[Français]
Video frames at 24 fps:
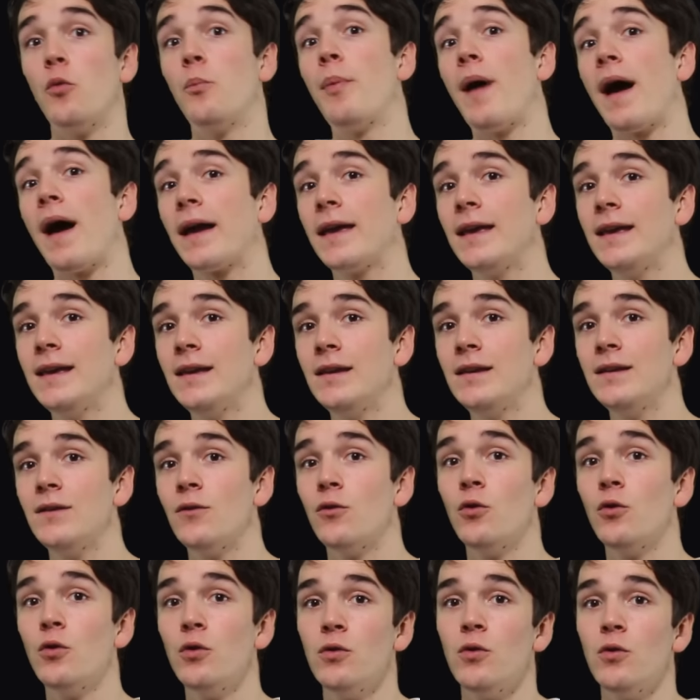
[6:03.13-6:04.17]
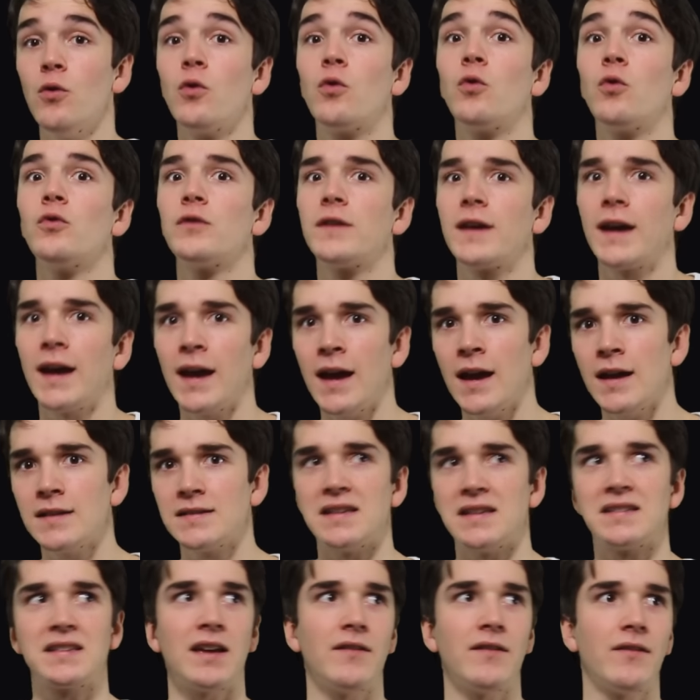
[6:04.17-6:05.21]
Paris, eux, au contraire,
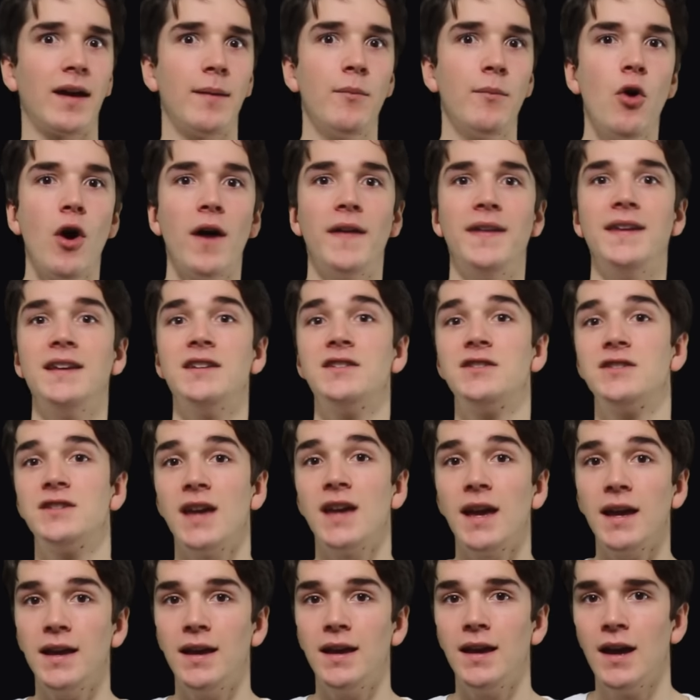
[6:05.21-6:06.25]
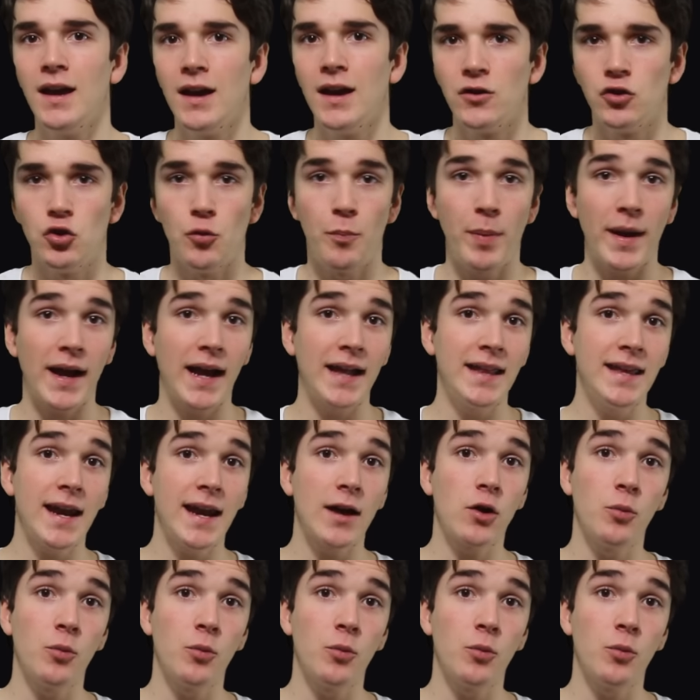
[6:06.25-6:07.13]
ça serait vraiment un échec de pas gagner la